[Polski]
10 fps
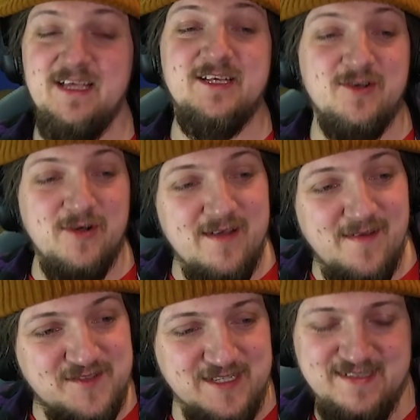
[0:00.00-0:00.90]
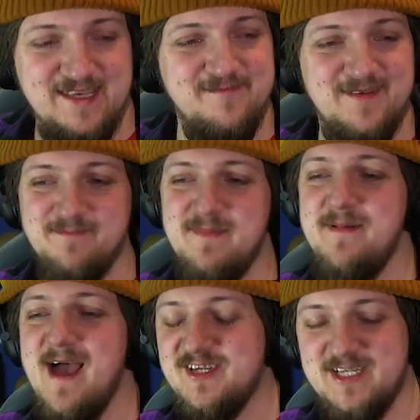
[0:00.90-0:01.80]
I dziękuję wam wszystkim.
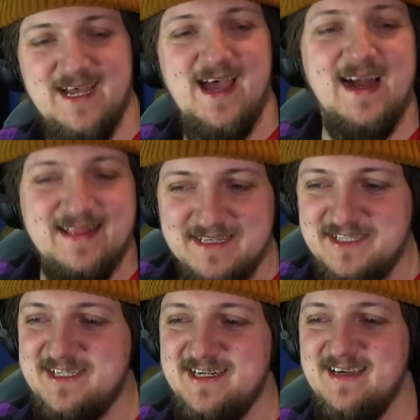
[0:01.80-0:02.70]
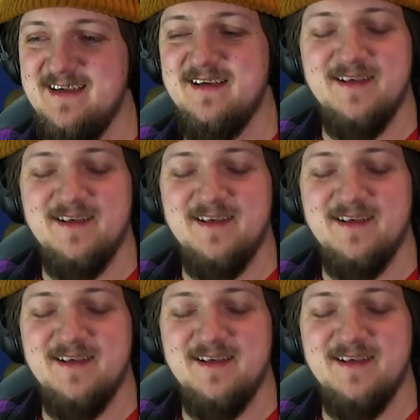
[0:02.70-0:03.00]
Memiarze, artyści.